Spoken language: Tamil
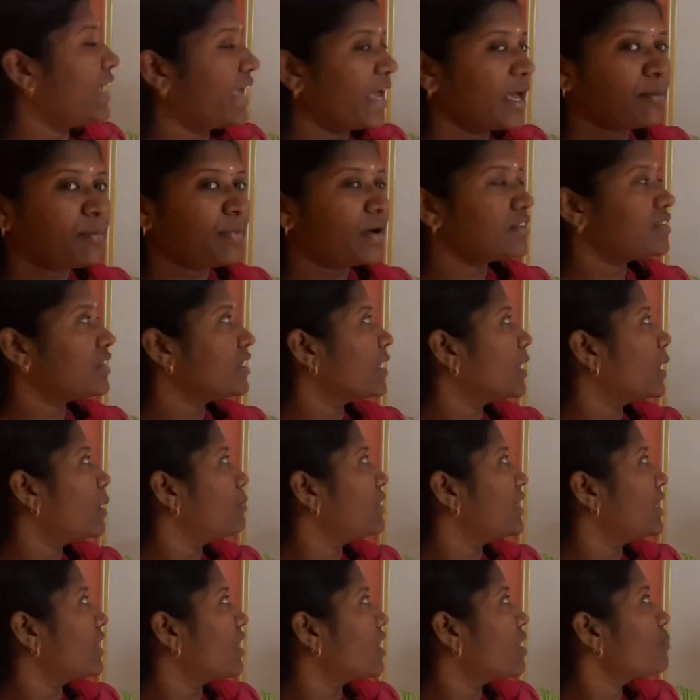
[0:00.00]
ஏன் பார்த்தீங்க
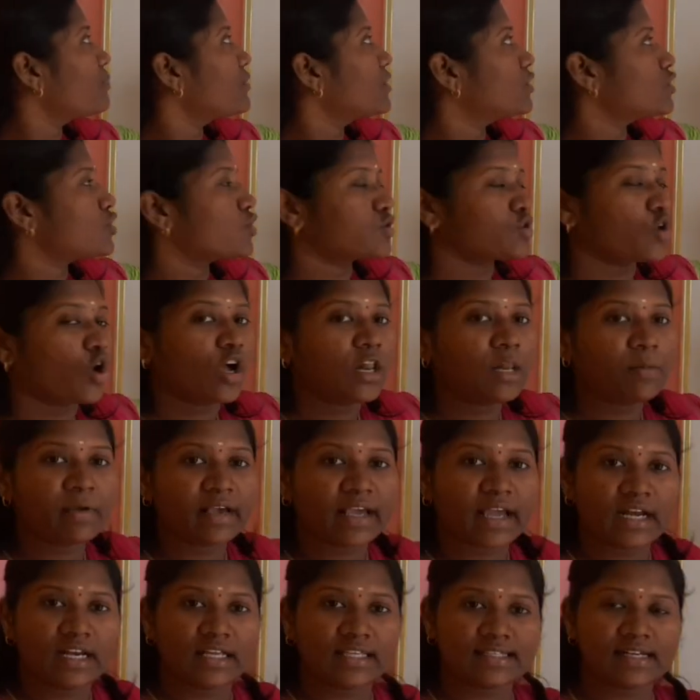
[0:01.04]
அப்படின்னா ஸோ சாயில்
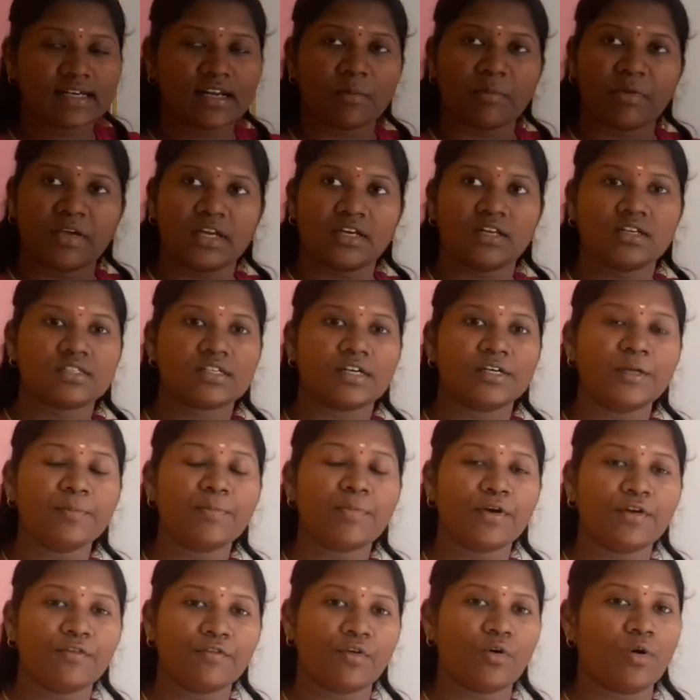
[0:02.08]
மெக்கானிக்ஸை நம்ம என்ன ஸ்டடி
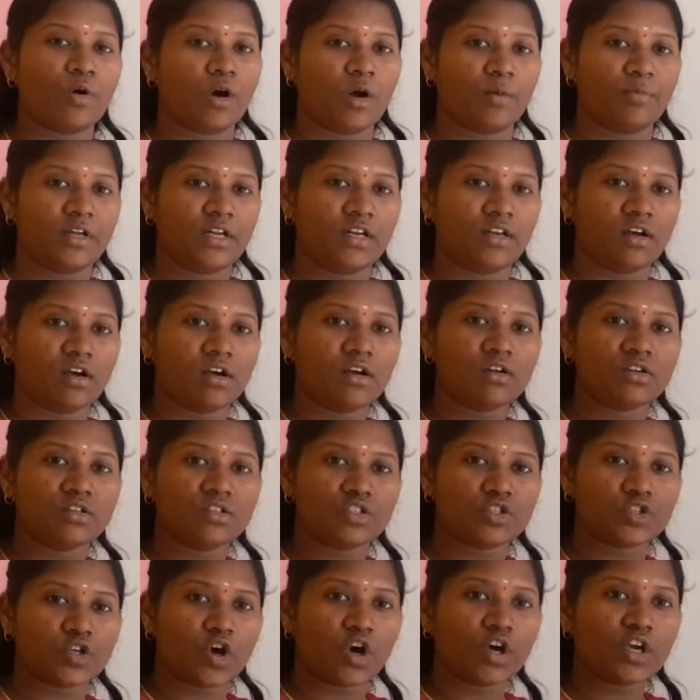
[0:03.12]
பண்ணுவோம் அப்படின்னா
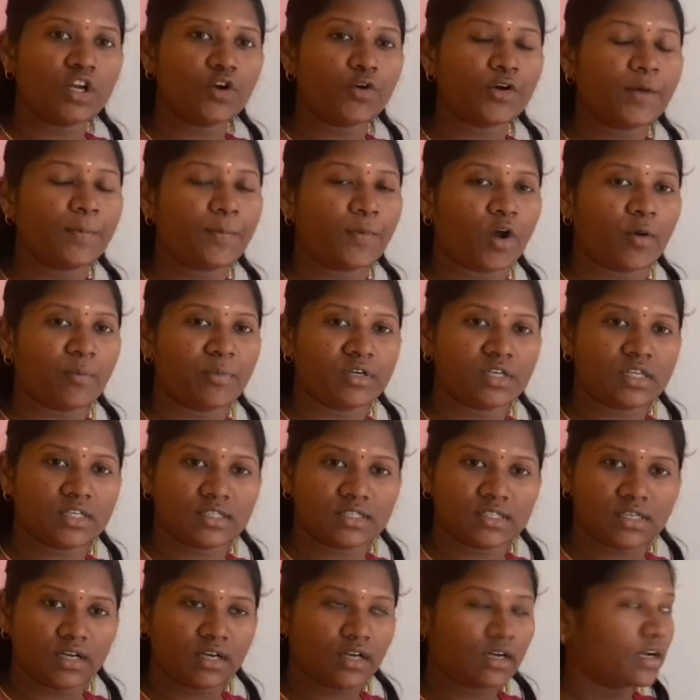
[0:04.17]
சாயிலோட
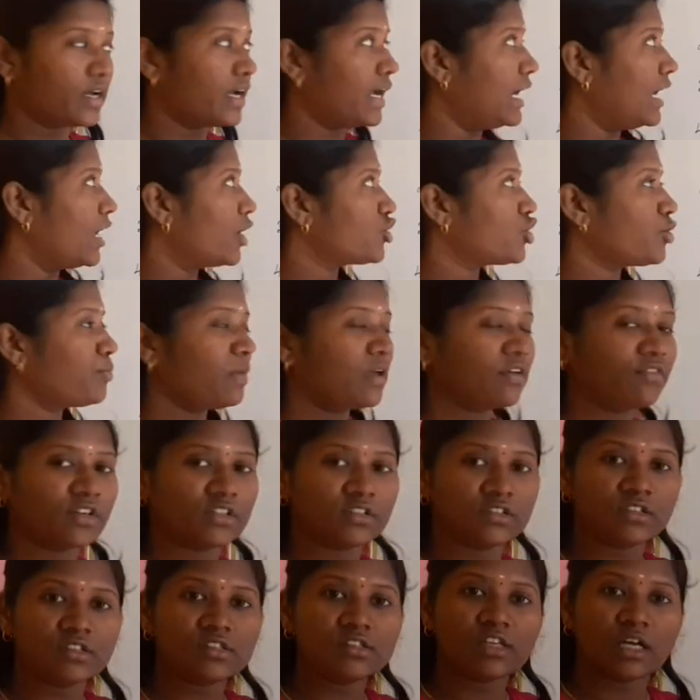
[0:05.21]
ப்ராப்பர்ட்டிஸ் எல்லாத்தையுமே
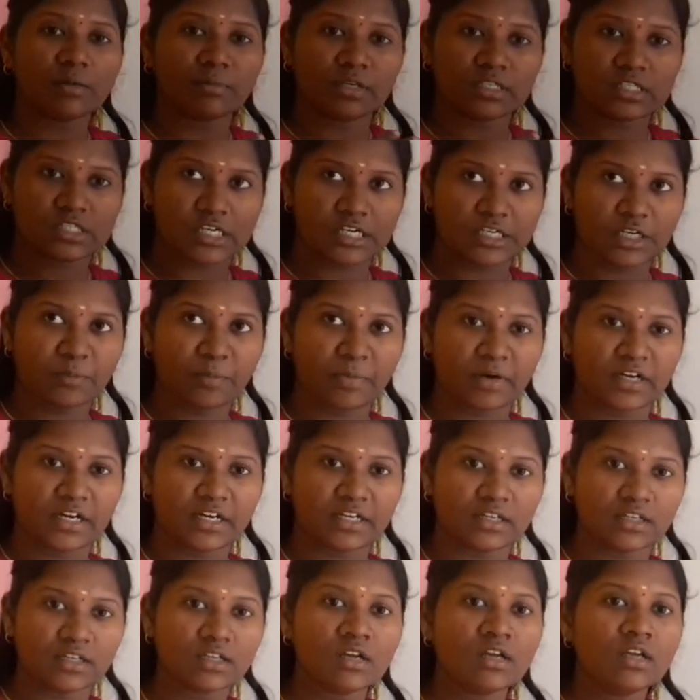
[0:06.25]
வந்து நம்ம ஸ்டடி
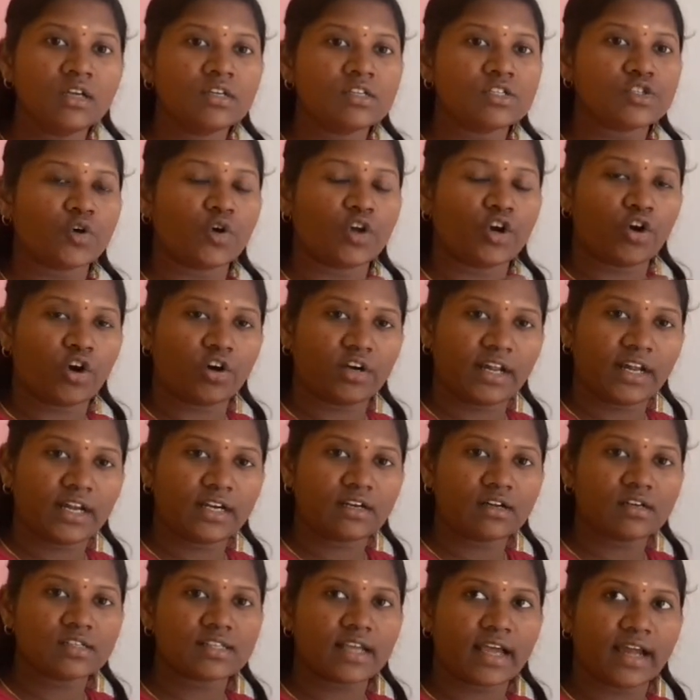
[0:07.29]
பண்ணிவிட்டு ஸோ அதனோட
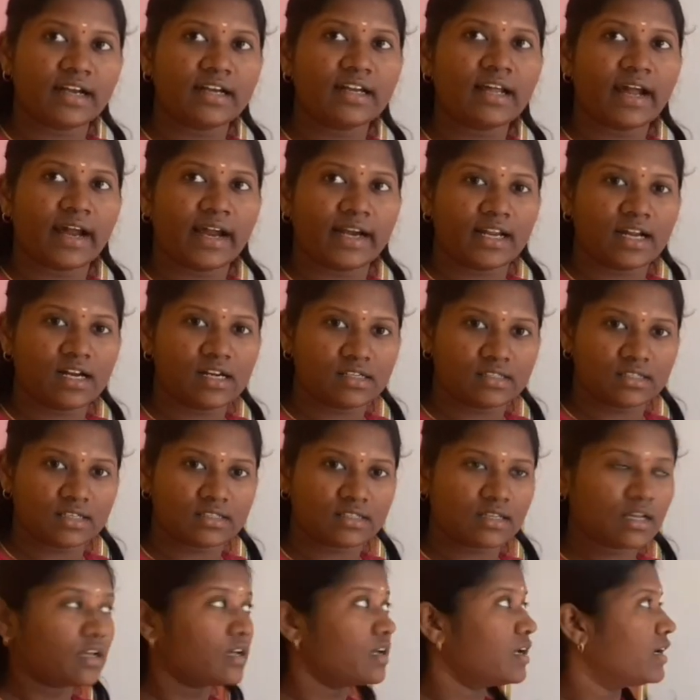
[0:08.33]
டேட்டாஸ் அண்ட்
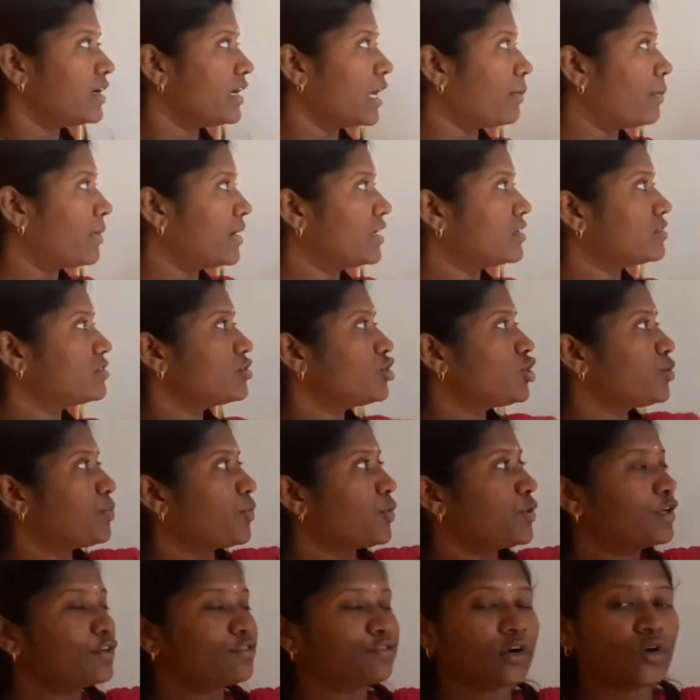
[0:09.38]
அனாலிசிஸை நம்ம எடுத்துகிட்டு
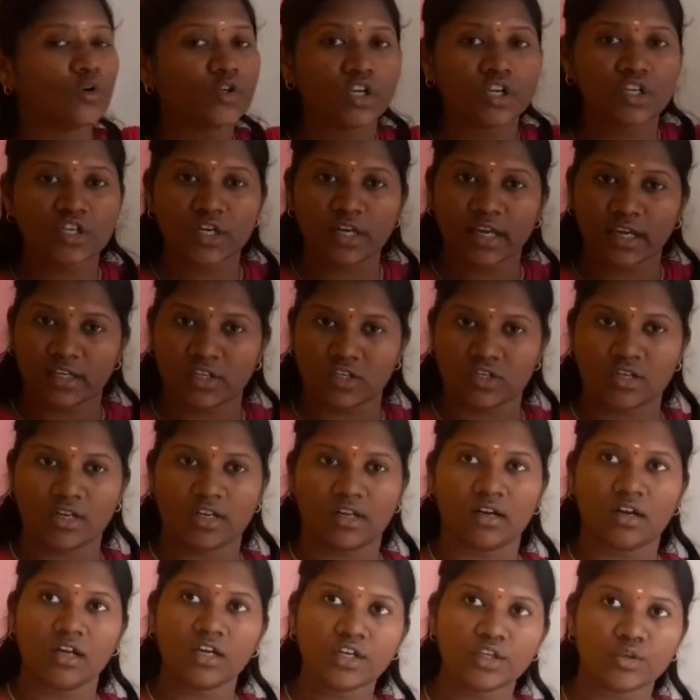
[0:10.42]
போயிட்டு ஃபவுண்டேஷன்
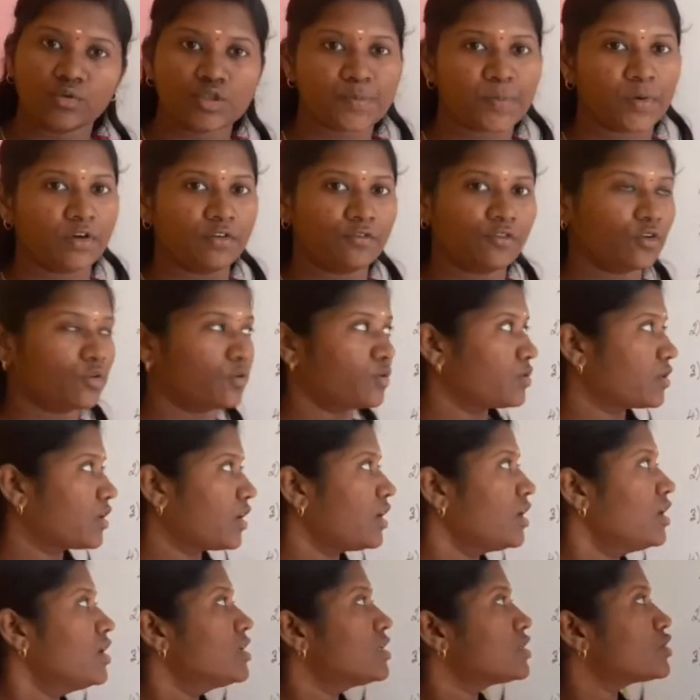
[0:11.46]
இன்ஜினியரிங்கில் யூஸ் பண்ணுவோம்
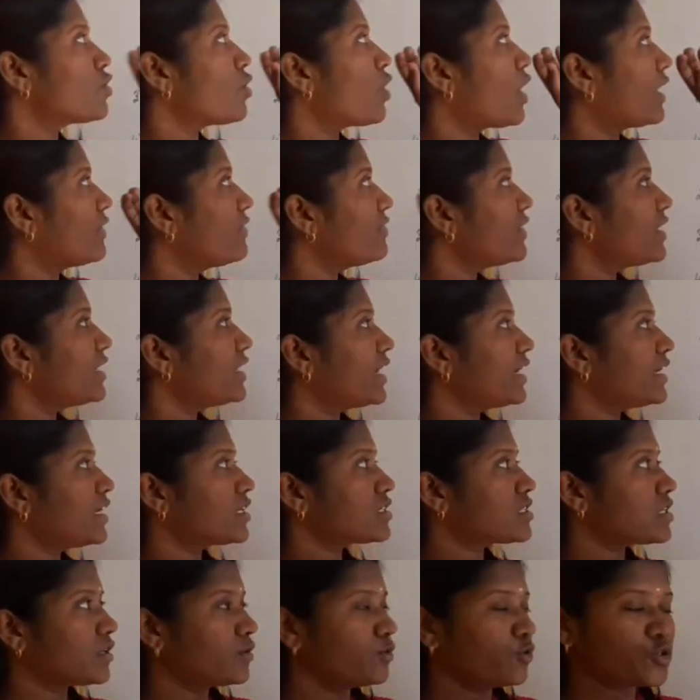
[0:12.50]
ஓகே ஸோ அந்த டேட்டா
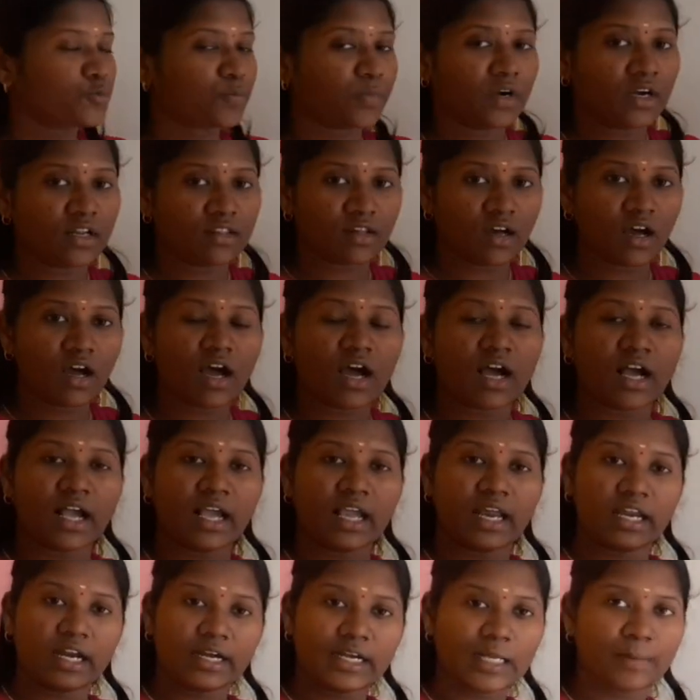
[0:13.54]
ஐடியாஸை யூஸ் பண்ணி தான் அங்கே
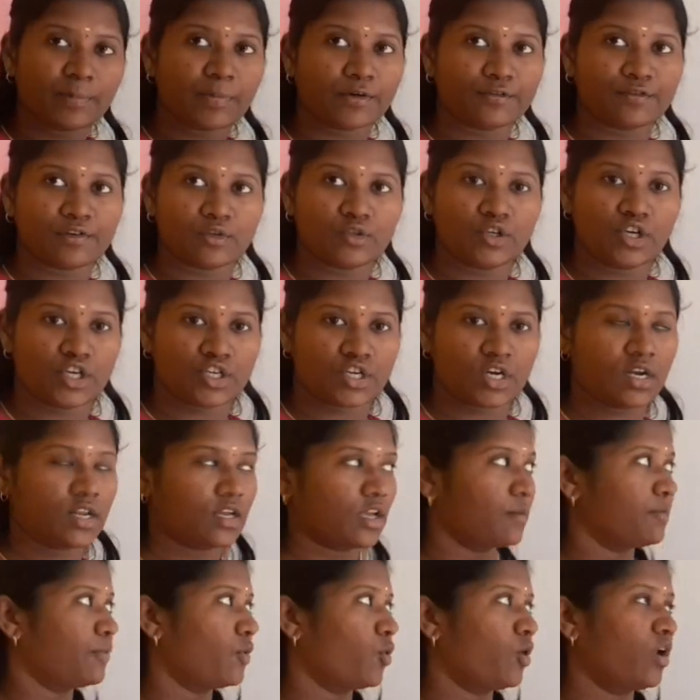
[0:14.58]
என்ன டைப் ஆஃப் ஃபவுண்டேஷன்
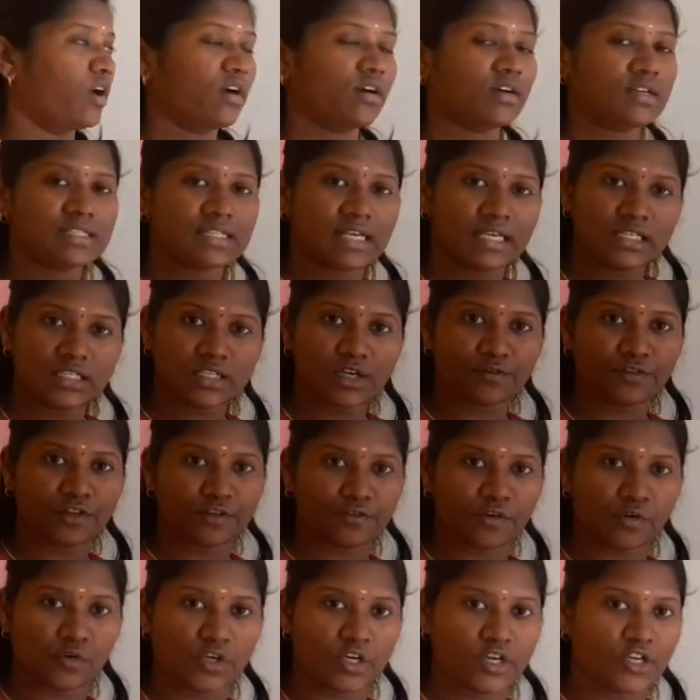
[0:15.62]
நீங்கள் போகலாம் சைஸ் ஆஃப் த
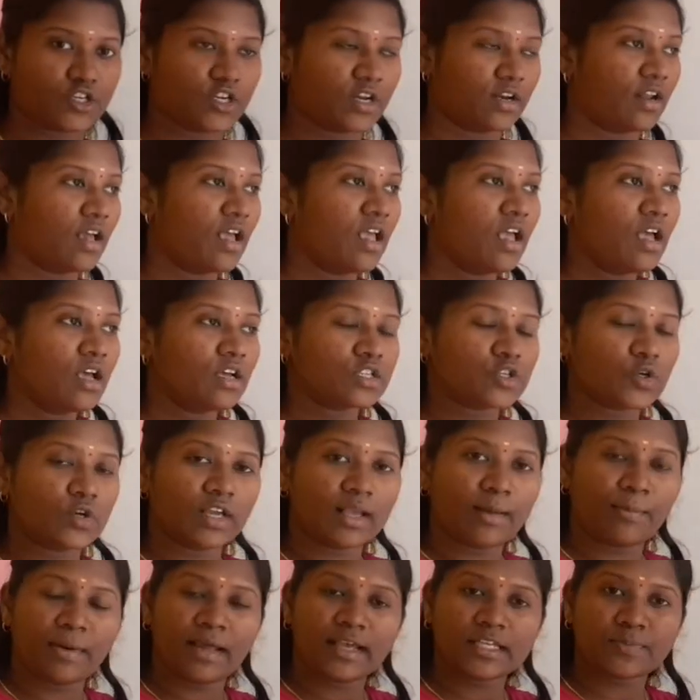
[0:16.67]
ஃபவுண்டேஷன் ஸோ
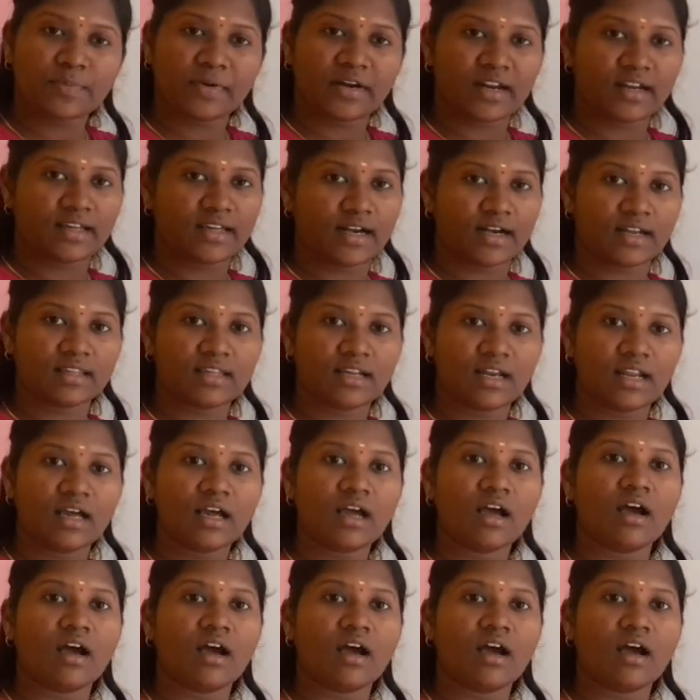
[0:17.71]
நீங்கள் பிளேஸ் பண்ணுற இடத்துல